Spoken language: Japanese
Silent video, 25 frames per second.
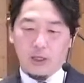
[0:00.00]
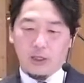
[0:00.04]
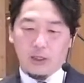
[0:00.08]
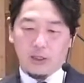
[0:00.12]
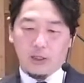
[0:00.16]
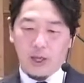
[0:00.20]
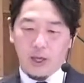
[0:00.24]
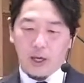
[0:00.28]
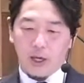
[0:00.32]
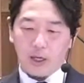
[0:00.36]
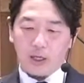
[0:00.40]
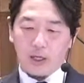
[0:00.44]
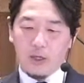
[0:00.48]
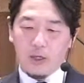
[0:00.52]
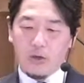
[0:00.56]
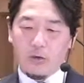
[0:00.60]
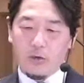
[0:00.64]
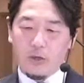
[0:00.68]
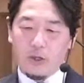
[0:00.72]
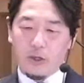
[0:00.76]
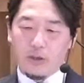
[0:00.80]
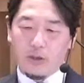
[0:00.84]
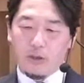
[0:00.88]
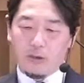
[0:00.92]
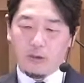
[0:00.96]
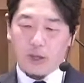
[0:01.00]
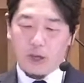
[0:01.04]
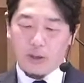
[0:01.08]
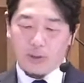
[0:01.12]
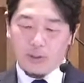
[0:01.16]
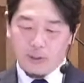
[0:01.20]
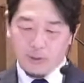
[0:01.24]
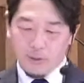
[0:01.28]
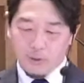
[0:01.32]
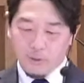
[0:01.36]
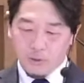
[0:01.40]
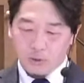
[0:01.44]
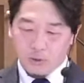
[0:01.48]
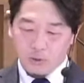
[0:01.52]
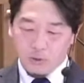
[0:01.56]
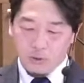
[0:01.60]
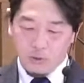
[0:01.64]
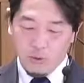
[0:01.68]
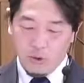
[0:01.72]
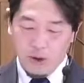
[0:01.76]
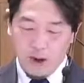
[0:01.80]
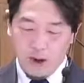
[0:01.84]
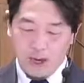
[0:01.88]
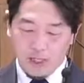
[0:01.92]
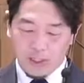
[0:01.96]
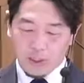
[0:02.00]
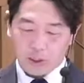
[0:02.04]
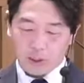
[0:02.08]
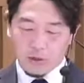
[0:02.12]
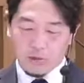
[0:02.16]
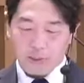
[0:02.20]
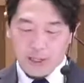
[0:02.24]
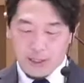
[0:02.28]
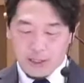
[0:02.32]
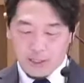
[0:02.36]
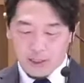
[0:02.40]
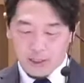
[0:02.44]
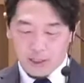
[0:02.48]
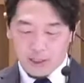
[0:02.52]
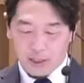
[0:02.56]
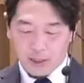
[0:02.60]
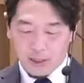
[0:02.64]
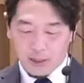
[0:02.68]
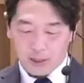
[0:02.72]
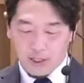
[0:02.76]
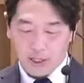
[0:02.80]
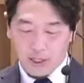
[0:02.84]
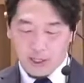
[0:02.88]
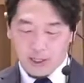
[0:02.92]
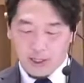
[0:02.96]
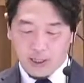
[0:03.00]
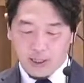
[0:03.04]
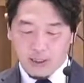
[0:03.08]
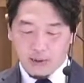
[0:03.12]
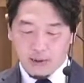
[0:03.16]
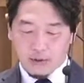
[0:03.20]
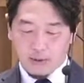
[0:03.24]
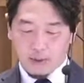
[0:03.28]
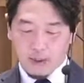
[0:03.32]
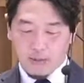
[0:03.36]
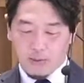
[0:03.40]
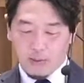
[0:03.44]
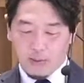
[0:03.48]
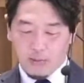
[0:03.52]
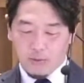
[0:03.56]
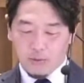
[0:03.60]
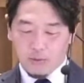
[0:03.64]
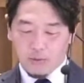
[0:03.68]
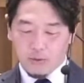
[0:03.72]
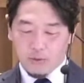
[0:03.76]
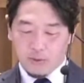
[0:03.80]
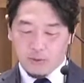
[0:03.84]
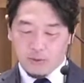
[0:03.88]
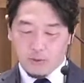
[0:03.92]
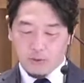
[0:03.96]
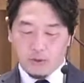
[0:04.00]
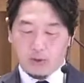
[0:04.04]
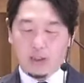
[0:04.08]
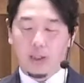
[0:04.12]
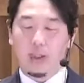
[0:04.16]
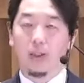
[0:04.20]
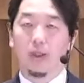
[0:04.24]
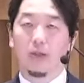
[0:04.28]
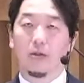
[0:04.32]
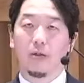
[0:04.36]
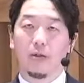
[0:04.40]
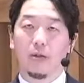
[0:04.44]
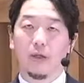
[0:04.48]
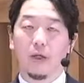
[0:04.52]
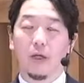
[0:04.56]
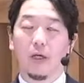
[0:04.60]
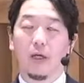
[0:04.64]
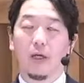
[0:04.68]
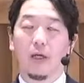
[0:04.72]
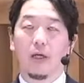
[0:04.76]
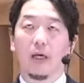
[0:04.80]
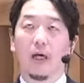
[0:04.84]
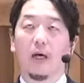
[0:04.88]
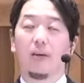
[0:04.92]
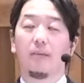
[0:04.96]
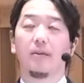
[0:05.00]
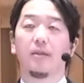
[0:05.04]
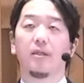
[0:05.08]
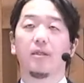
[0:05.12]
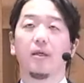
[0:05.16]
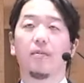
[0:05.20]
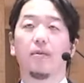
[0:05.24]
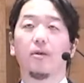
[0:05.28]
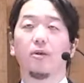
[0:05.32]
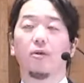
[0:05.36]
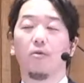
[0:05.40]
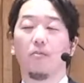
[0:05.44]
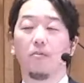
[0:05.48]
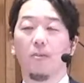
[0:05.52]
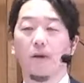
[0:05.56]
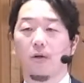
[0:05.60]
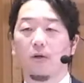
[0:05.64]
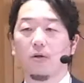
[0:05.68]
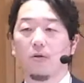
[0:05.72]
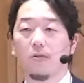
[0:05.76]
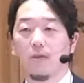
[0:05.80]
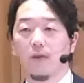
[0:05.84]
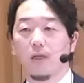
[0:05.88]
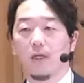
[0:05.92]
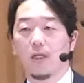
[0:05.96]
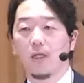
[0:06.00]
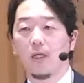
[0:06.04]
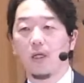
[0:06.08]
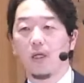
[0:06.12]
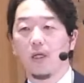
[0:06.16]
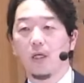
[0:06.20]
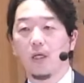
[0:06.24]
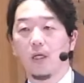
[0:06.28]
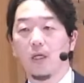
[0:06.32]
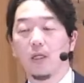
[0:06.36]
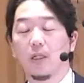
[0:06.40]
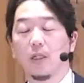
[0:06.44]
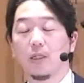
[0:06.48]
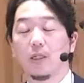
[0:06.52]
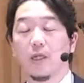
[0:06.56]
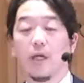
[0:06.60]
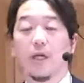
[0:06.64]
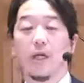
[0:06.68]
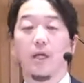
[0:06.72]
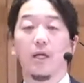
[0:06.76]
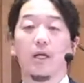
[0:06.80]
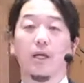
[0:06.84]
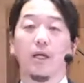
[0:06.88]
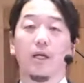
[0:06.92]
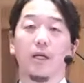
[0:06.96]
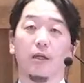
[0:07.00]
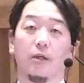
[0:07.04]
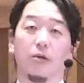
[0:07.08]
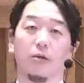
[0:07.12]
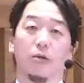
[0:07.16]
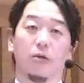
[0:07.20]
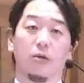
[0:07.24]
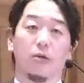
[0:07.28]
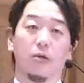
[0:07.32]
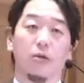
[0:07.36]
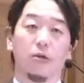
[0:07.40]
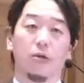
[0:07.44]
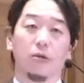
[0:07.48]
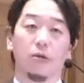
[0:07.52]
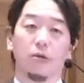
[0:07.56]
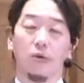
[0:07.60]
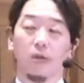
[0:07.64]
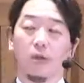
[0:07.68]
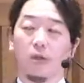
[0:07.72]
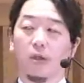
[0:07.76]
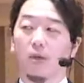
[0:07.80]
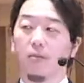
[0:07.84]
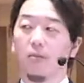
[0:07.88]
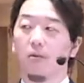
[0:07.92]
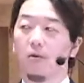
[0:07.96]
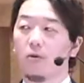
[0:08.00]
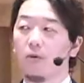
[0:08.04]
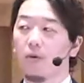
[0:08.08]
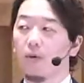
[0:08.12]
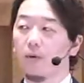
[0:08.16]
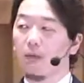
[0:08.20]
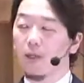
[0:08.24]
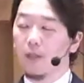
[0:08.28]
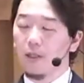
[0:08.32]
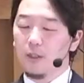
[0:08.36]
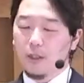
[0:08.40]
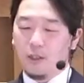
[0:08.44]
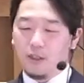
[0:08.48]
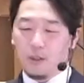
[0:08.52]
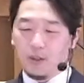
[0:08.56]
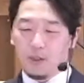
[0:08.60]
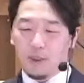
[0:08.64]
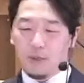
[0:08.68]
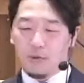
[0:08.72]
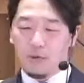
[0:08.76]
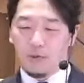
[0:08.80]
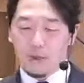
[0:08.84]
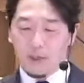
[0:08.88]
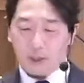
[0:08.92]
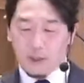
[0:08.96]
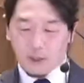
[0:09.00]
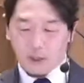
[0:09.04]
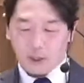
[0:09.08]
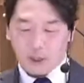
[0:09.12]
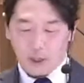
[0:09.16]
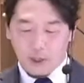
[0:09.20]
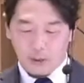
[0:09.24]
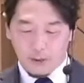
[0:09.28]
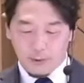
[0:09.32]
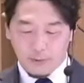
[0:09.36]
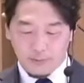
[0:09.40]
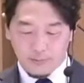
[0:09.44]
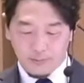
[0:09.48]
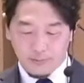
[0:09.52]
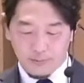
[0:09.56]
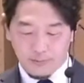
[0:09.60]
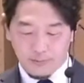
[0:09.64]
天よりの賜物を味わい天からの賜物をいただく神様の恵み精霊そういったものを私たちが受けている